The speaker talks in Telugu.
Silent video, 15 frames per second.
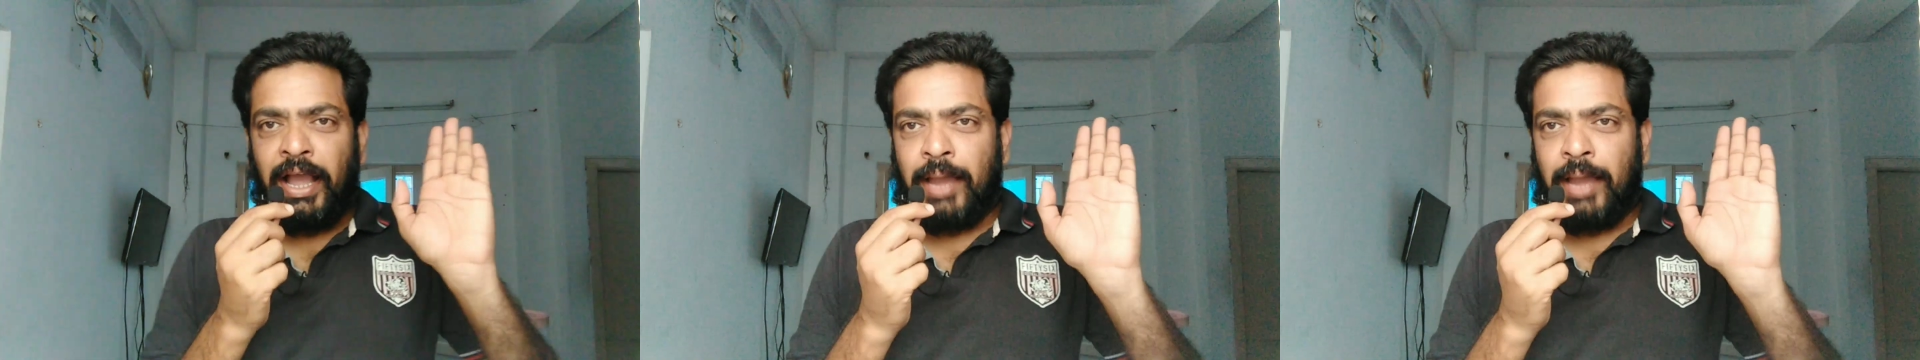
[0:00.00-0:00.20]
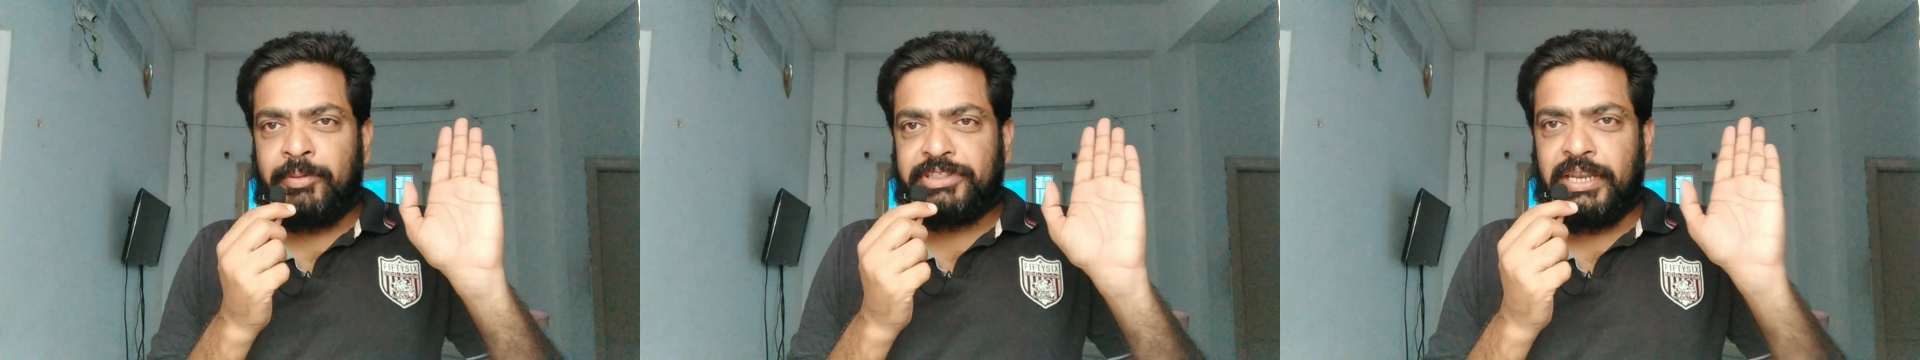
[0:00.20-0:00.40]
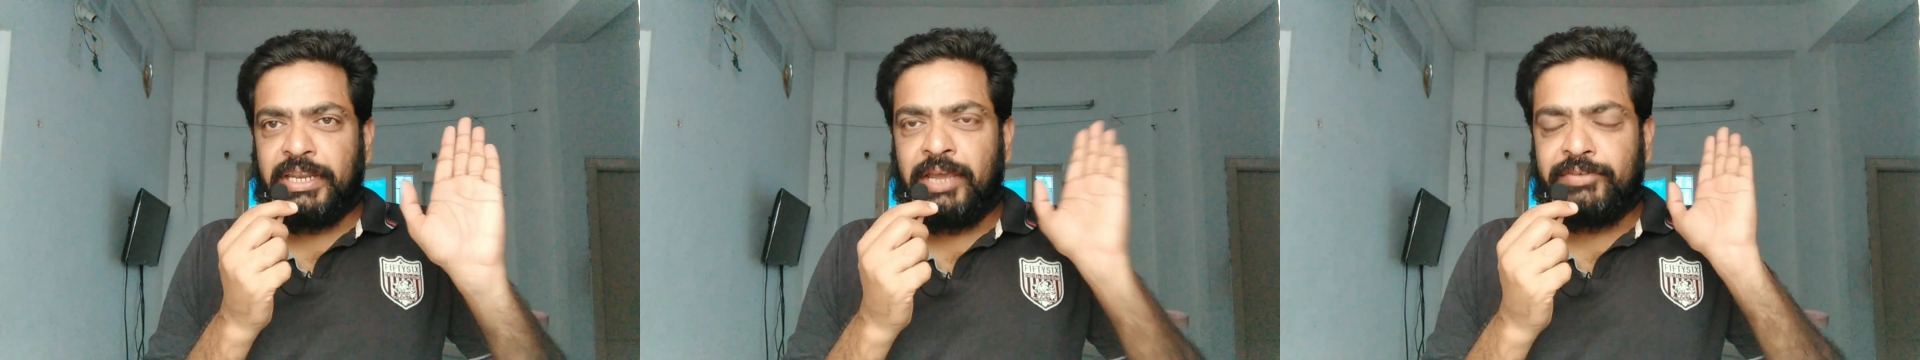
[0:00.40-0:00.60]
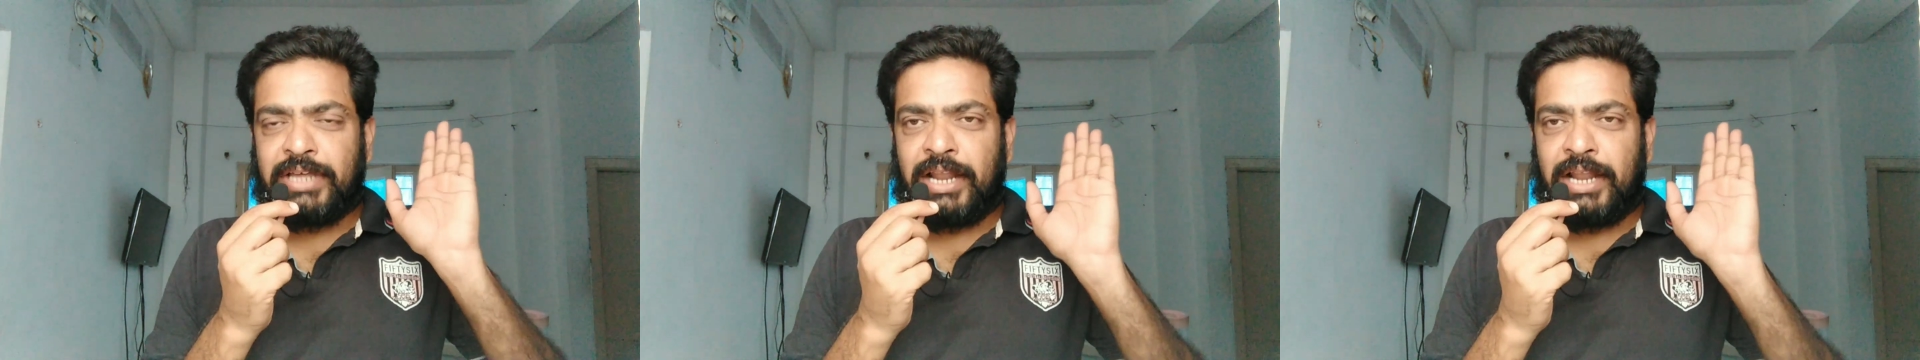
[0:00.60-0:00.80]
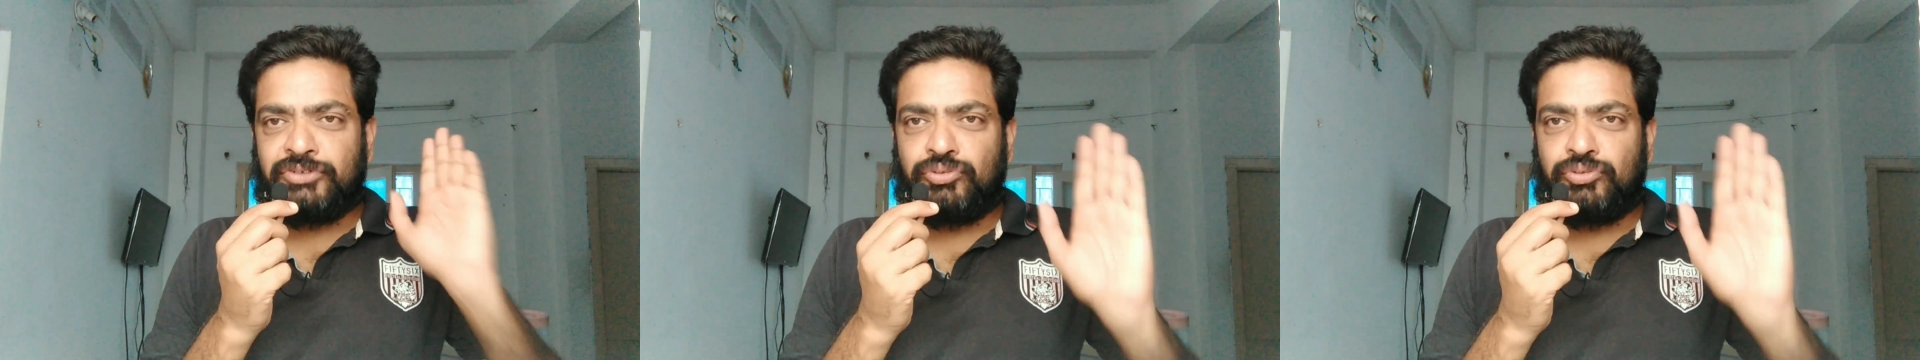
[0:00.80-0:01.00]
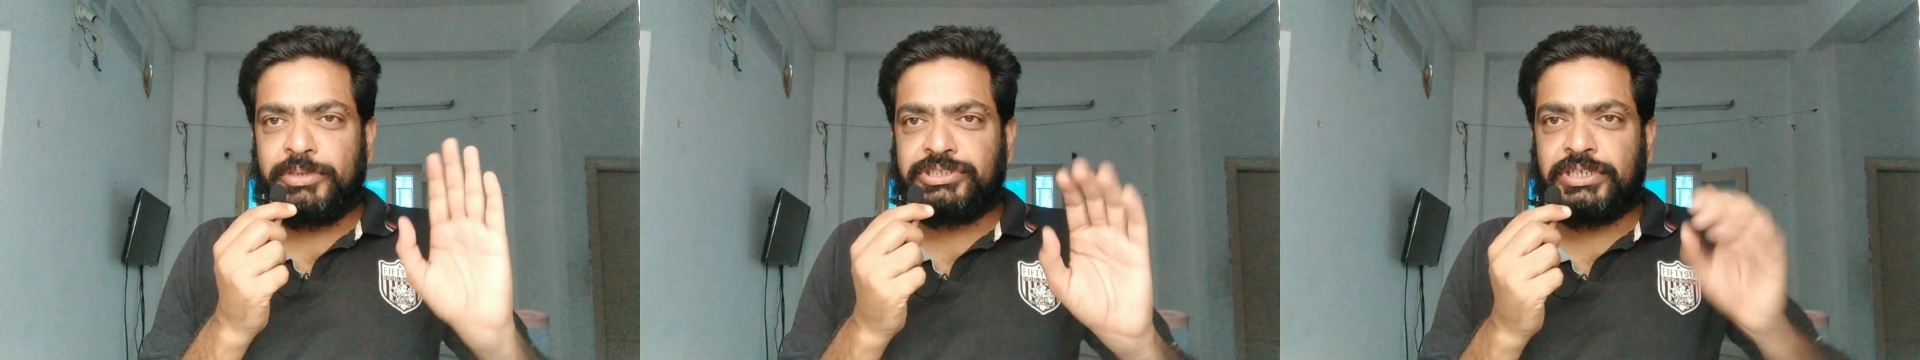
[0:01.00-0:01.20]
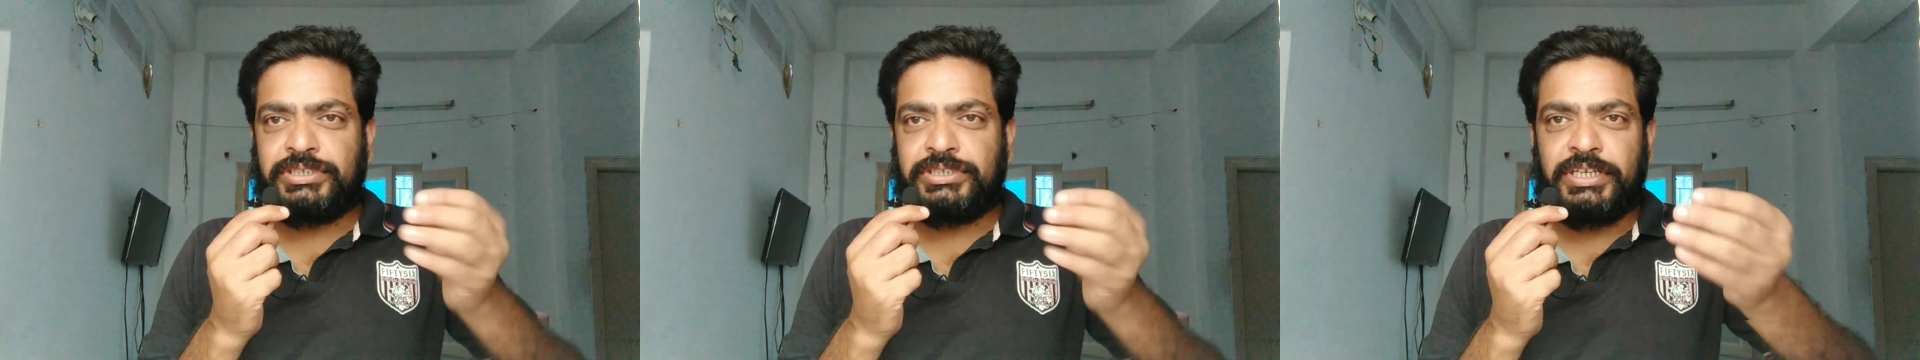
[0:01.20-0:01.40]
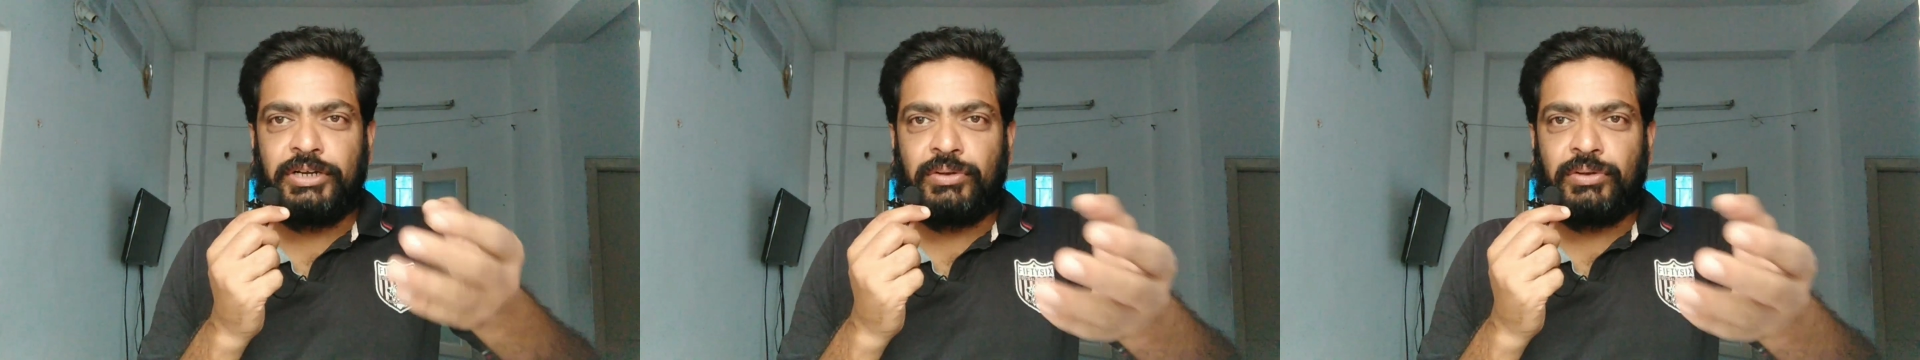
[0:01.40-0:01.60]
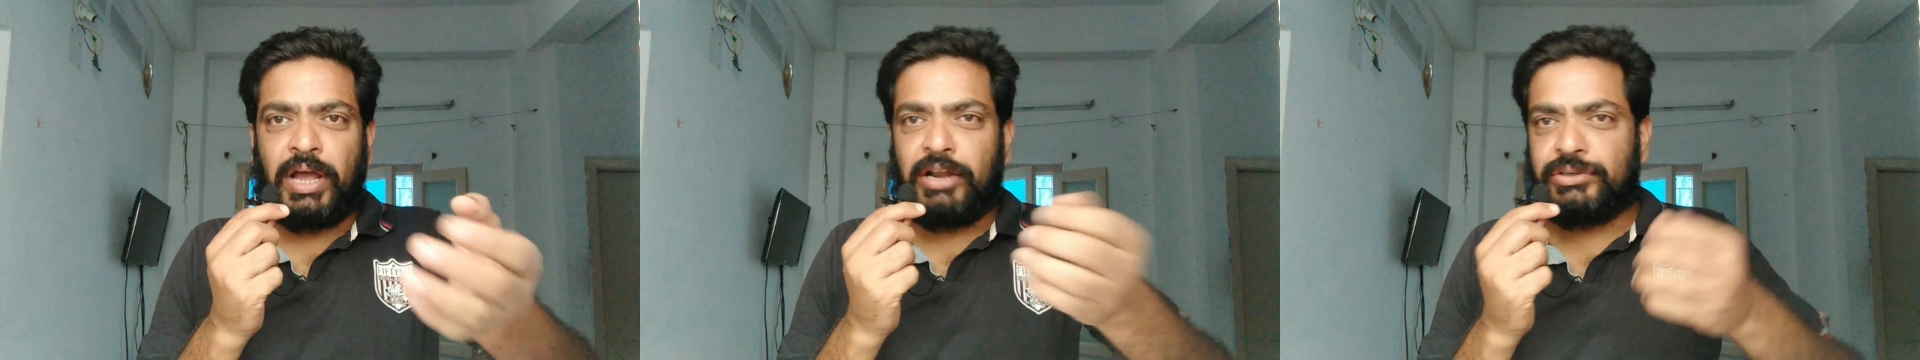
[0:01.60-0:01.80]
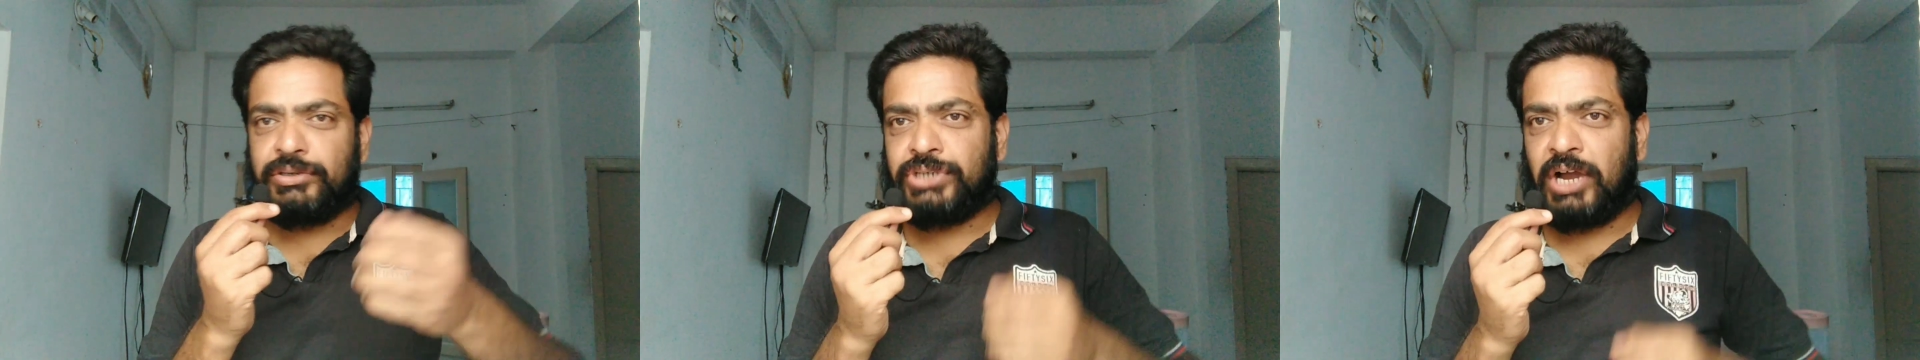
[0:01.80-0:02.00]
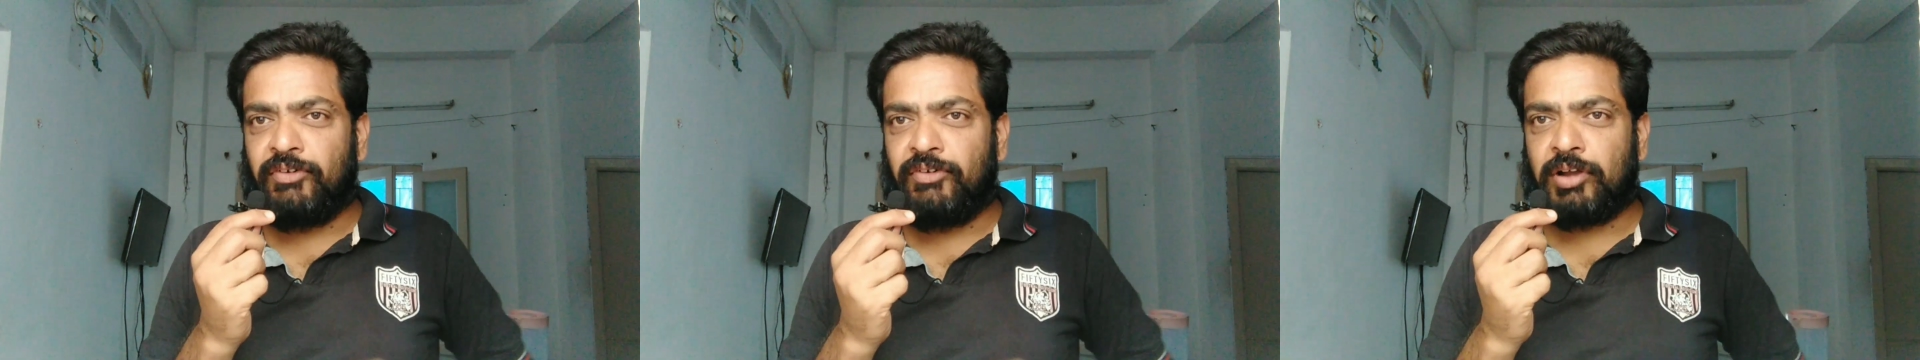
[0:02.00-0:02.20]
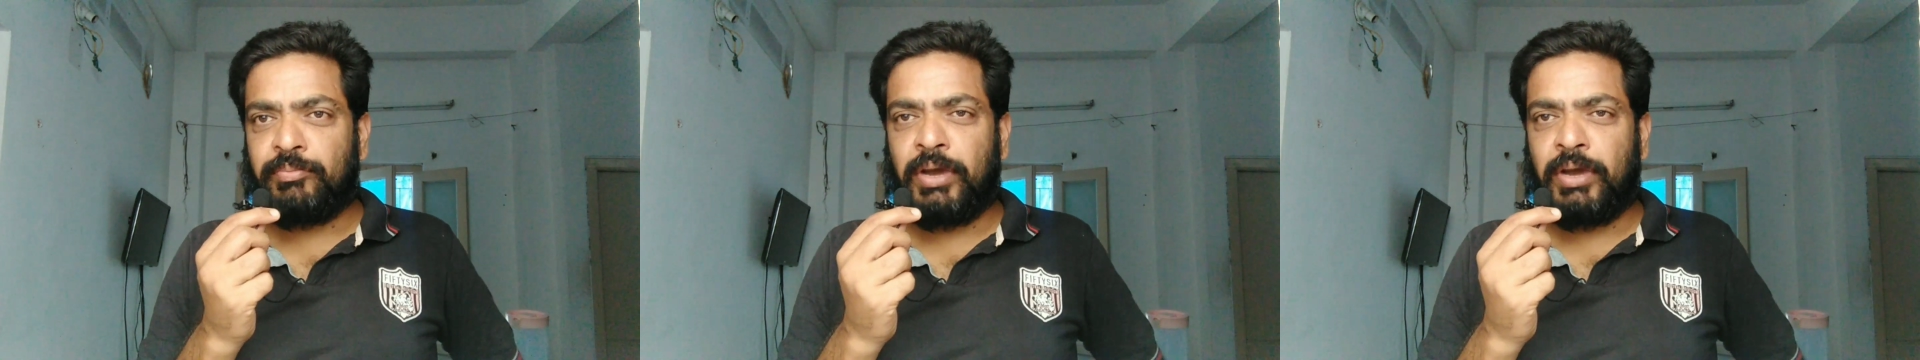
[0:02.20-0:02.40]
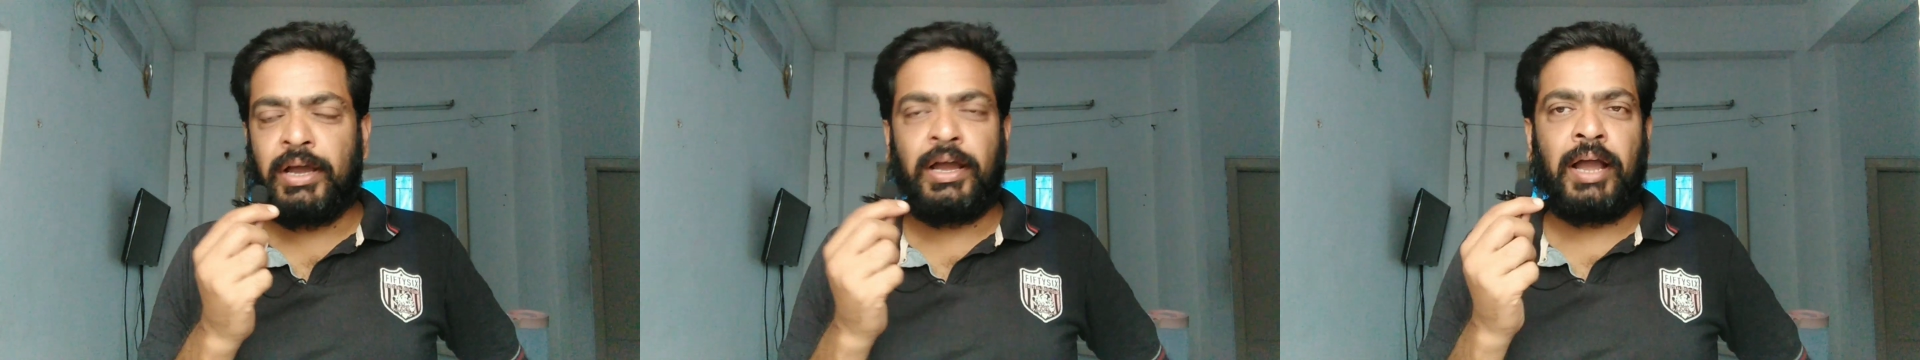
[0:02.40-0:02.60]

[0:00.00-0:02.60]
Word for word: ఆమె తినే విధానం చూపించేసి ఈడు నాలుగు షావర్మ